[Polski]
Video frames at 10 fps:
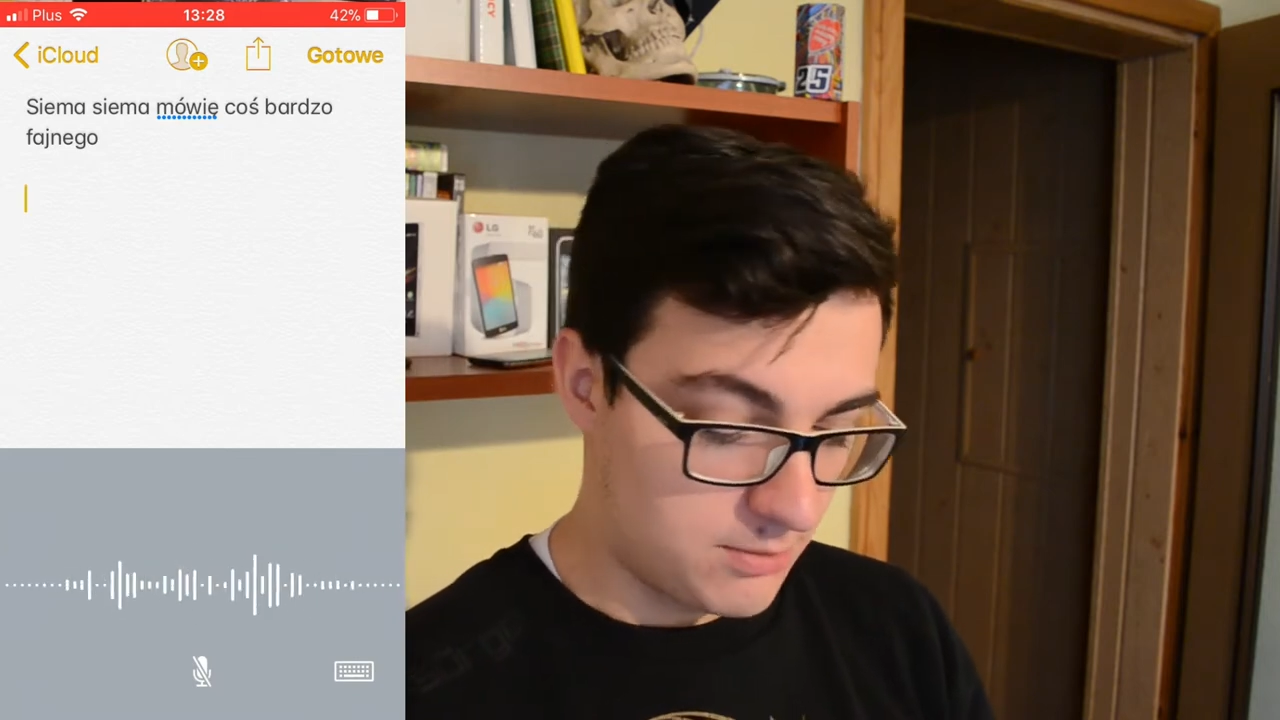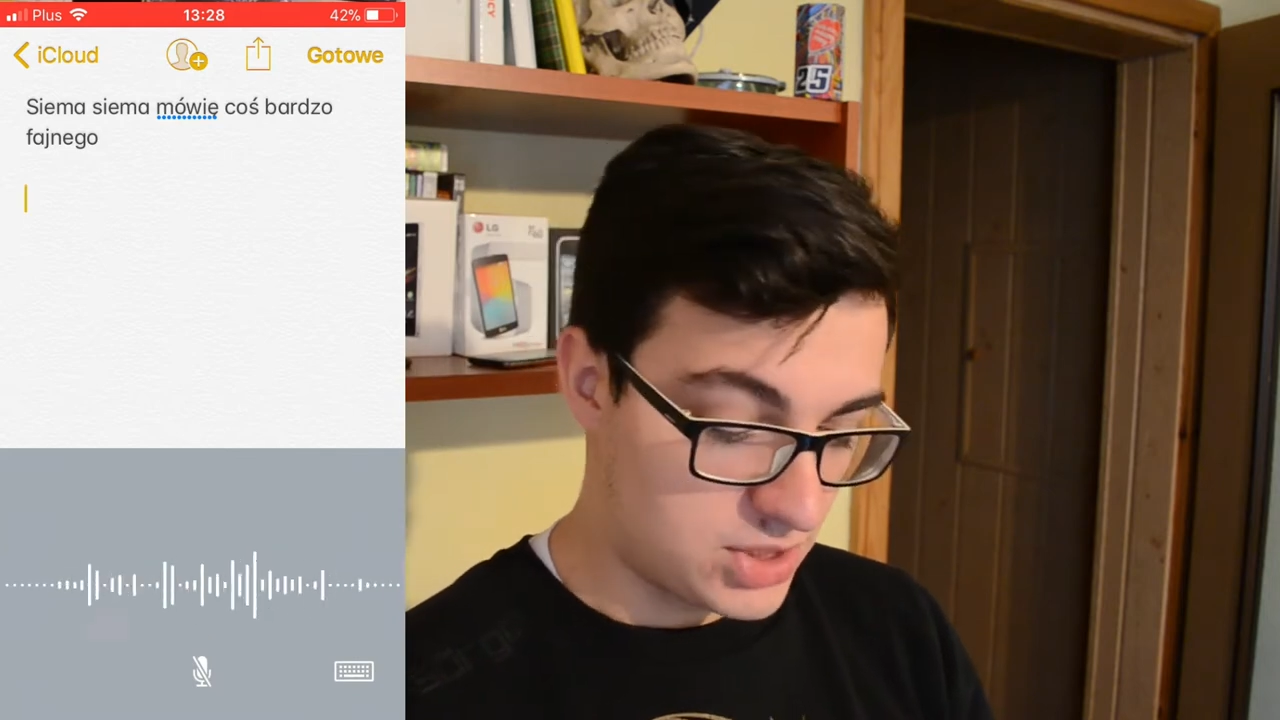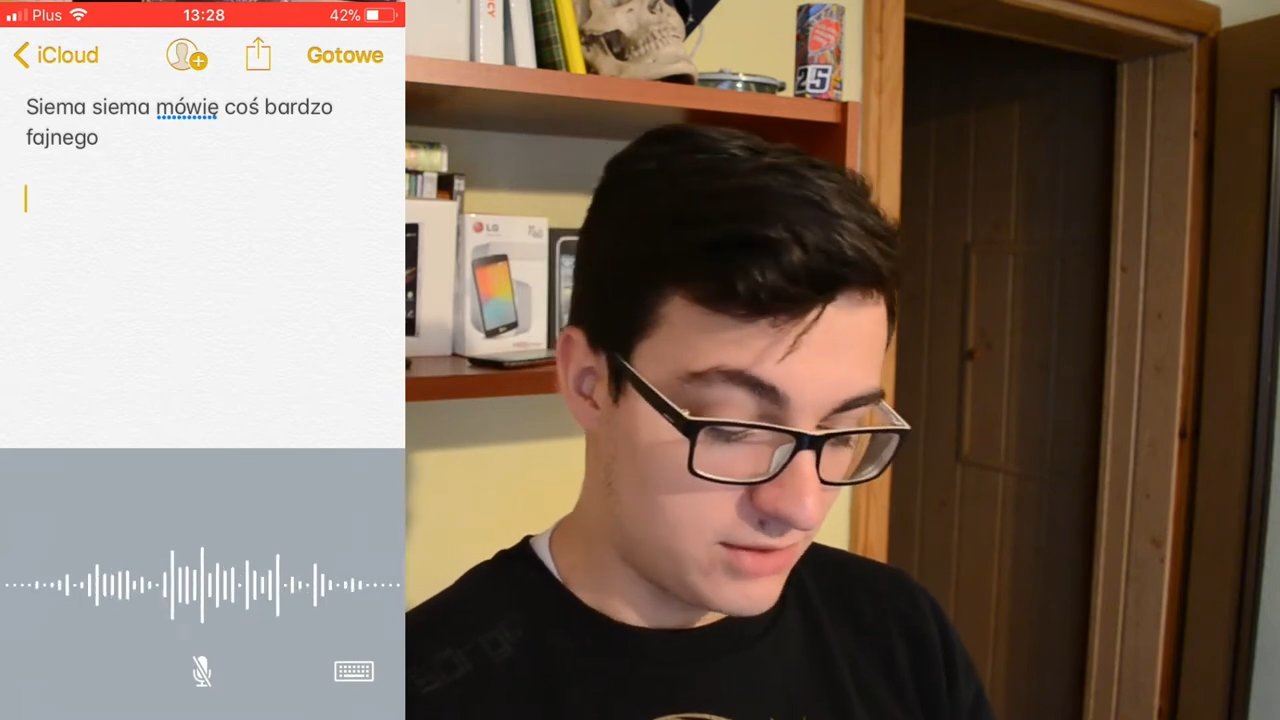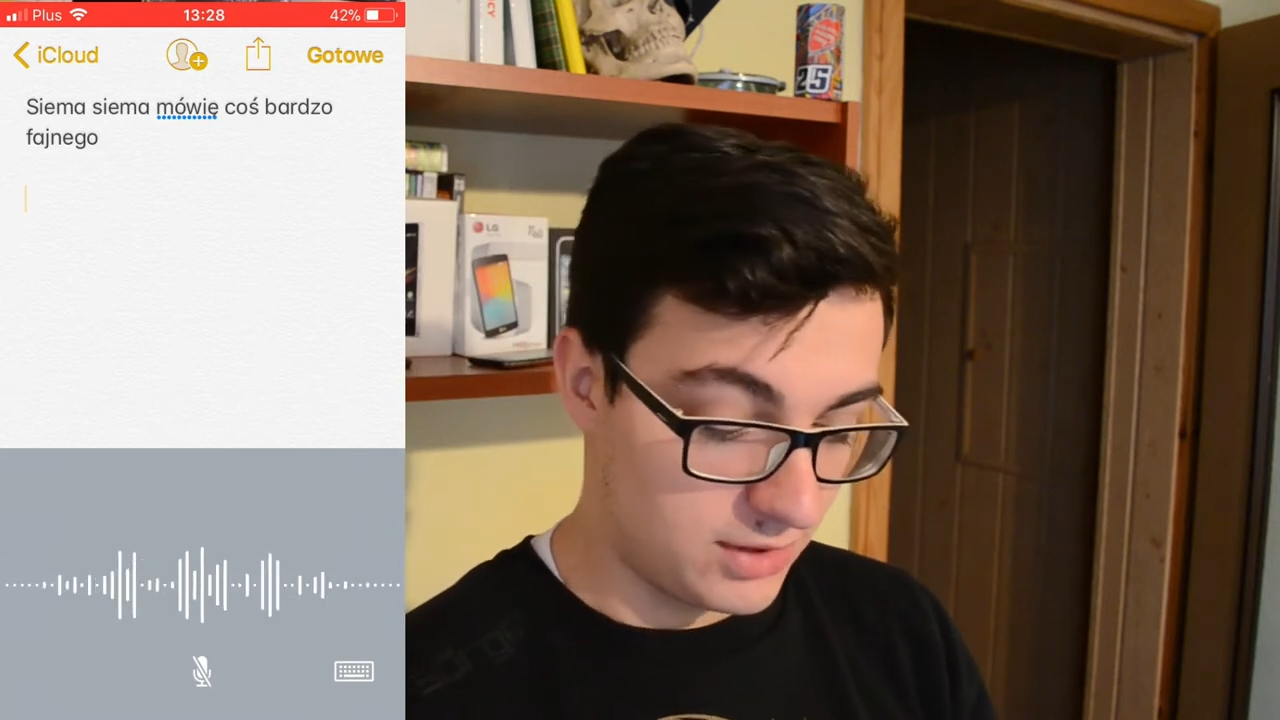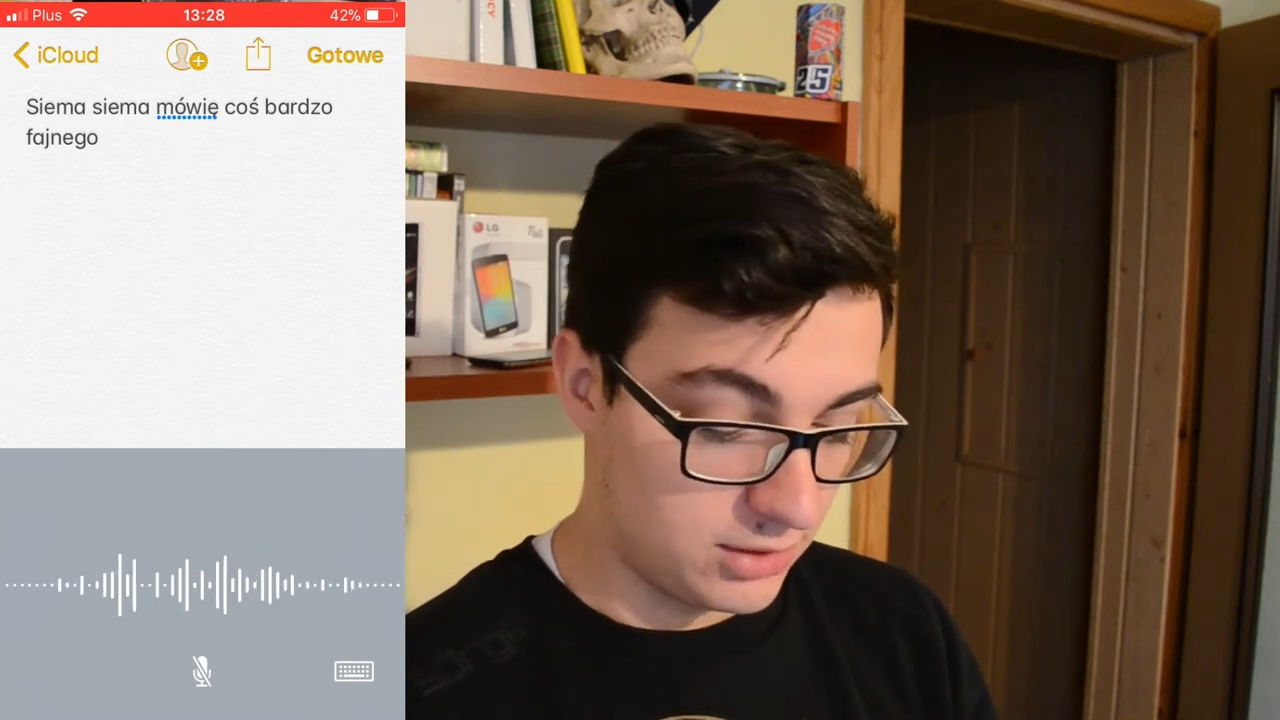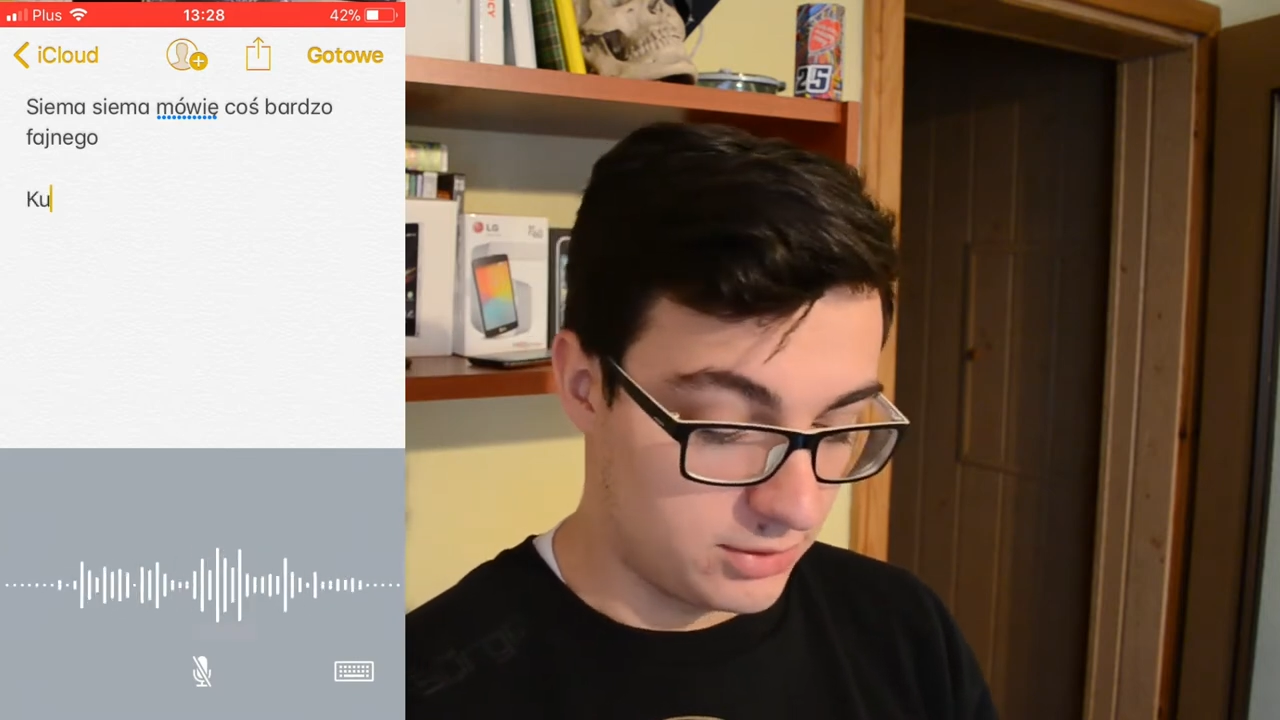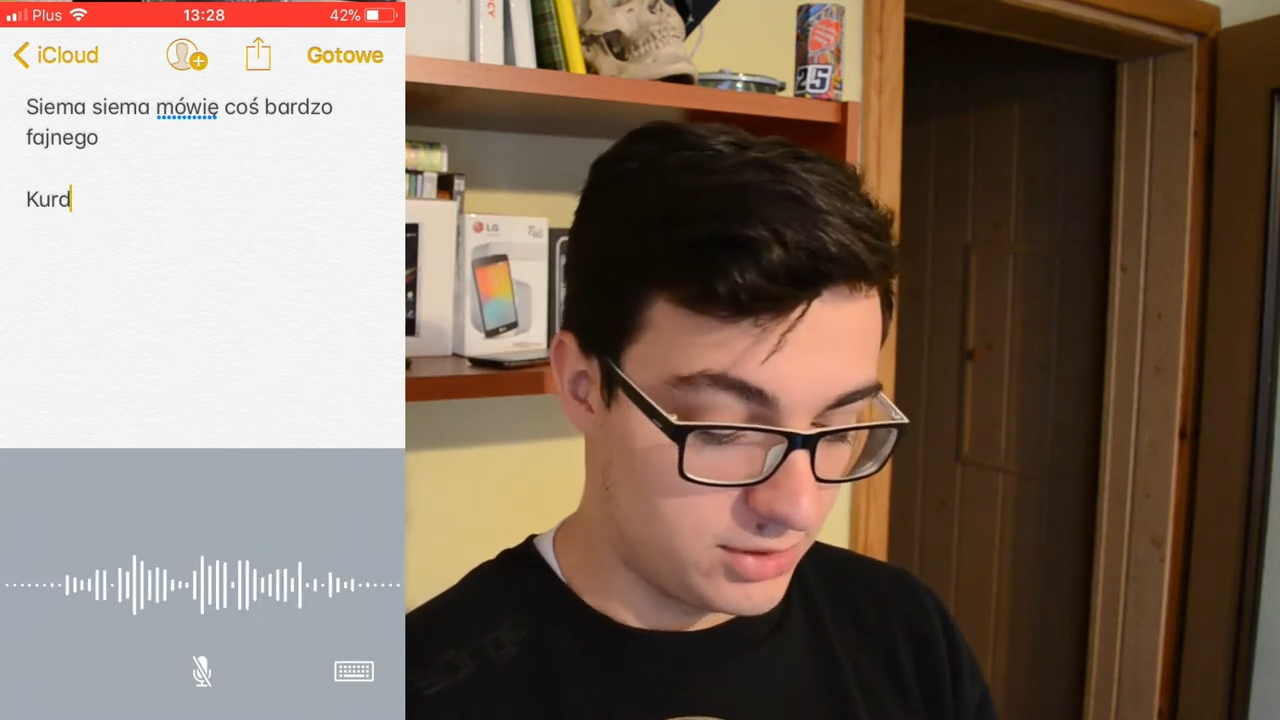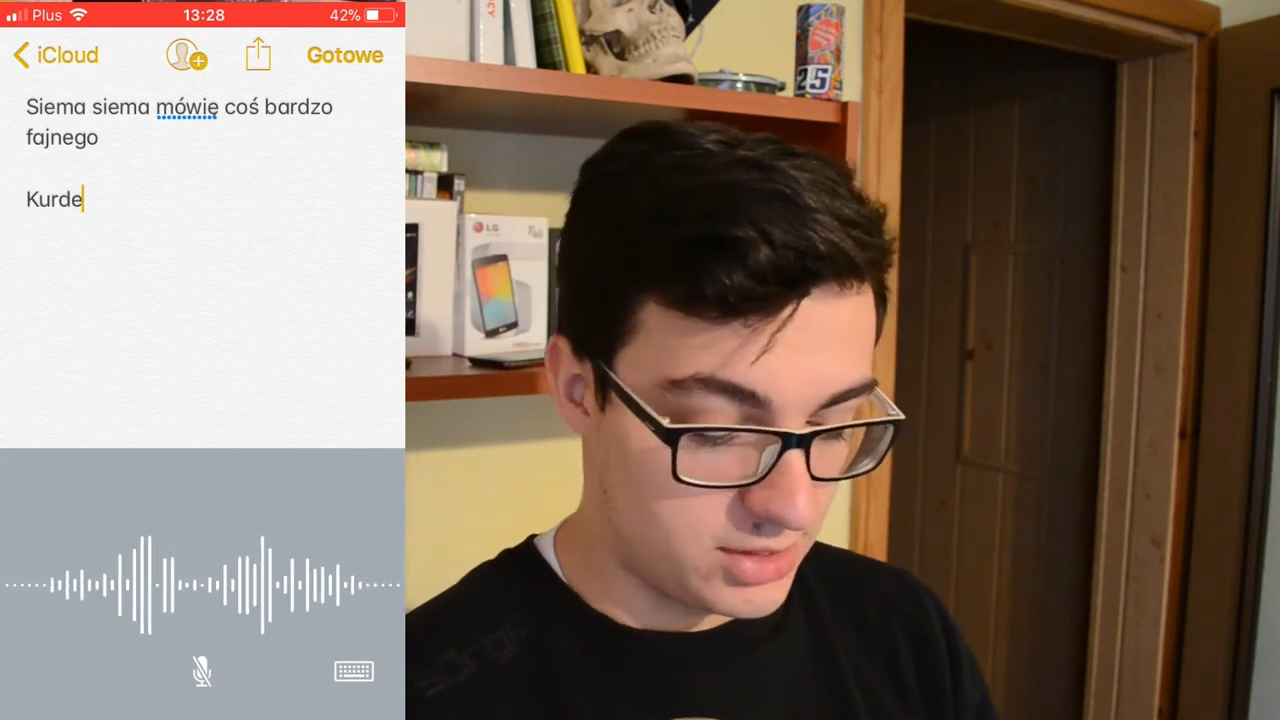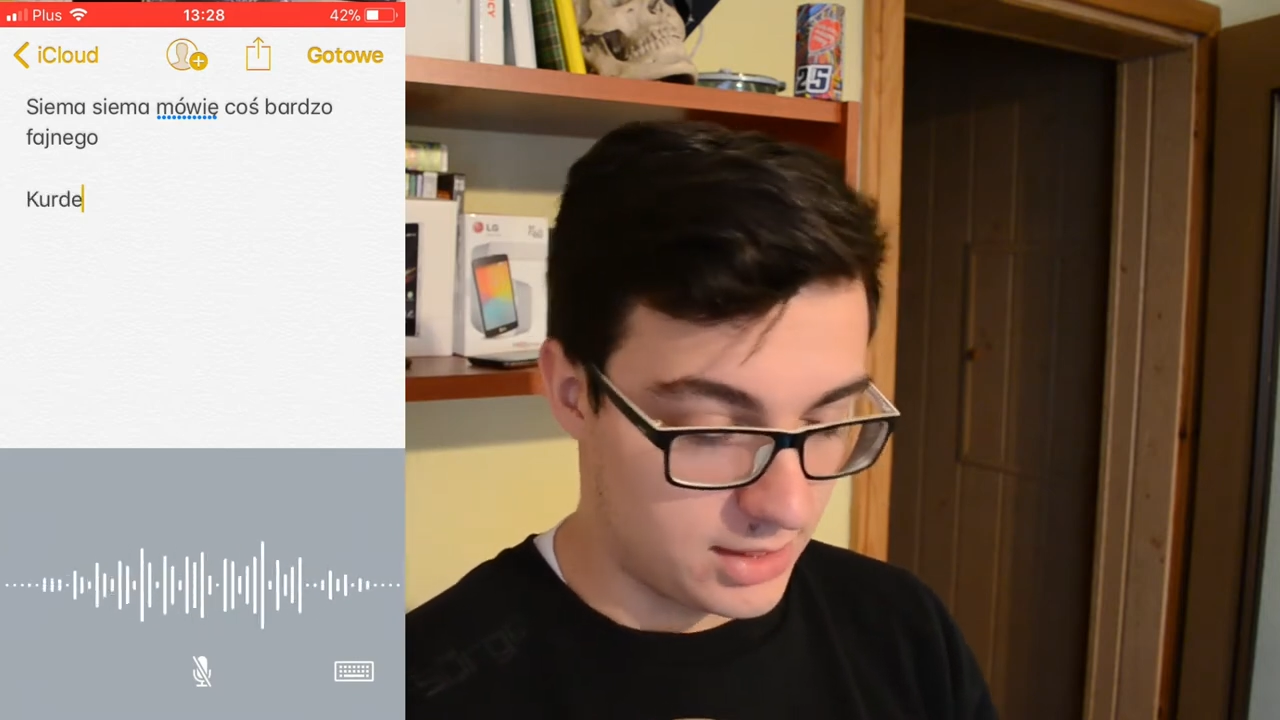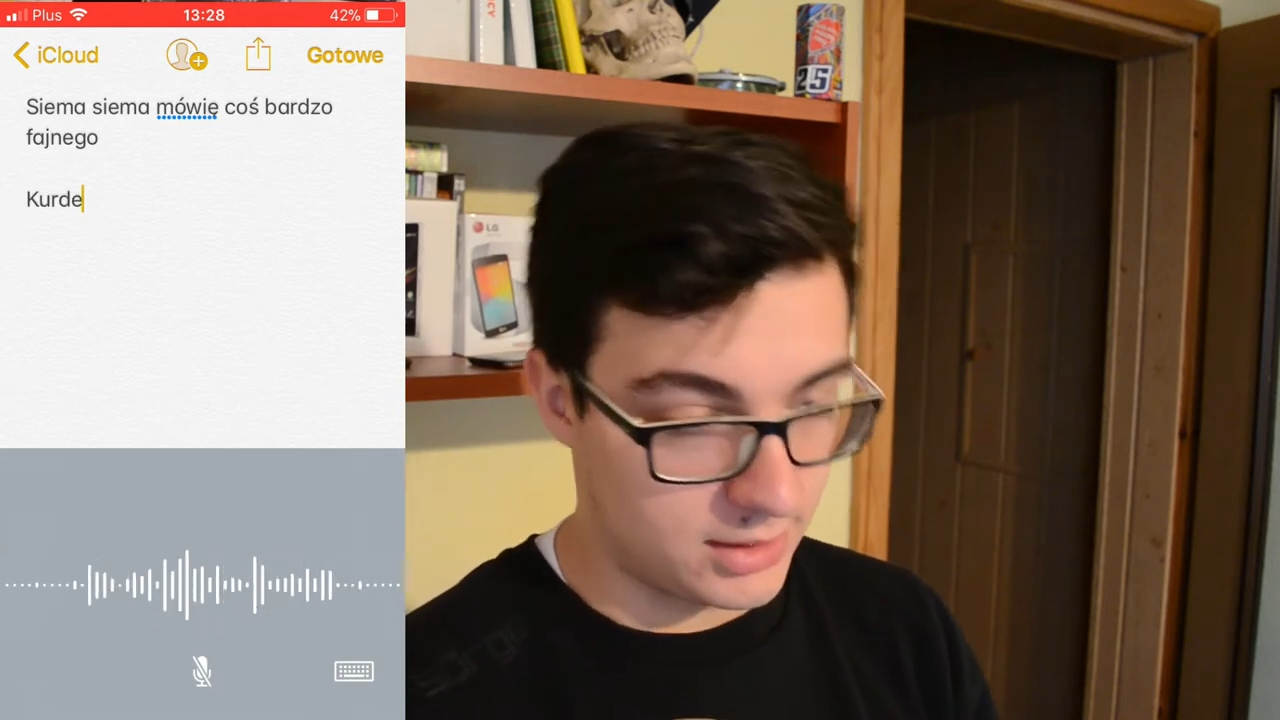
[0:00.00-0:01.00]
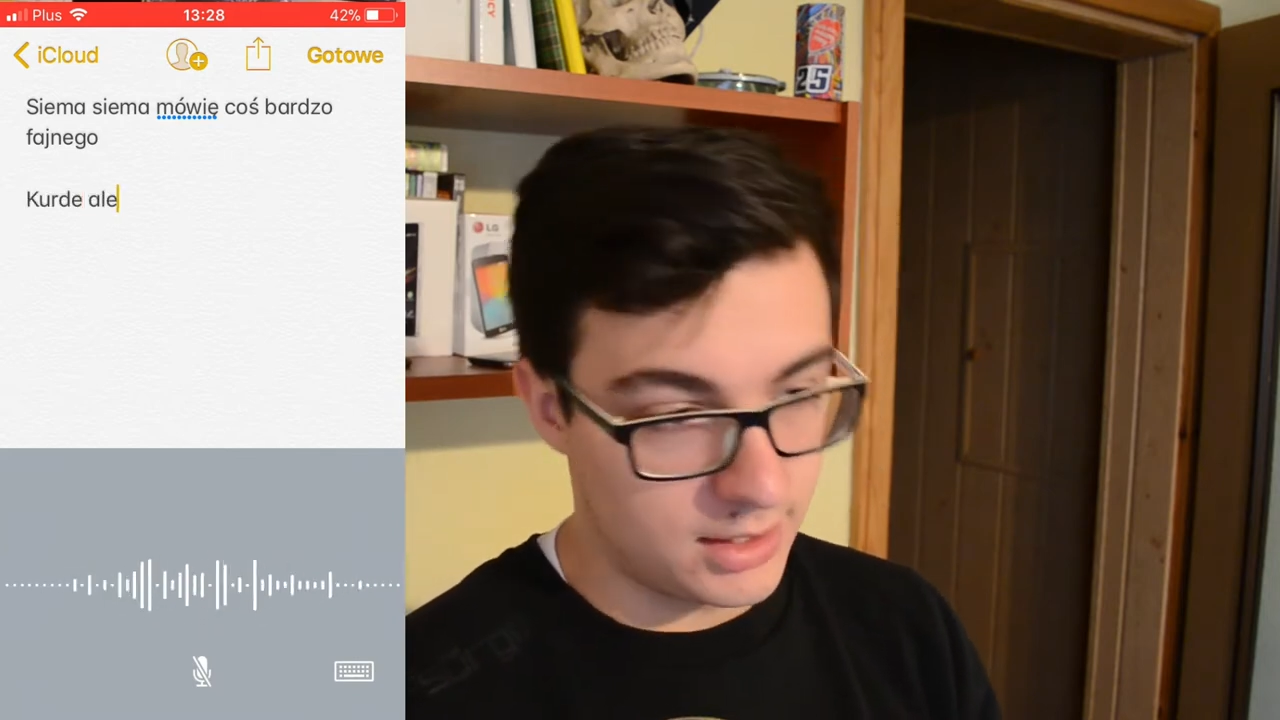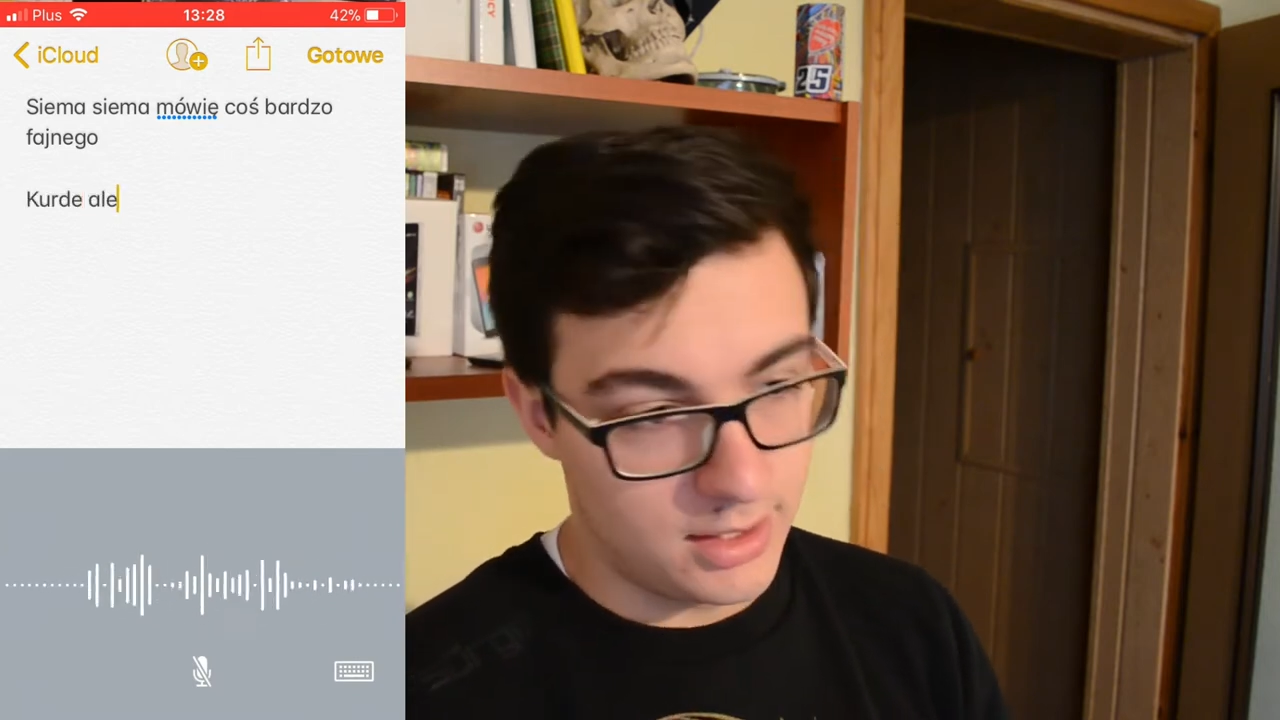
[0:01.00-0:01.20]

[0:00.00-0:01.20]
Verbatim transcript: przewalony dzień.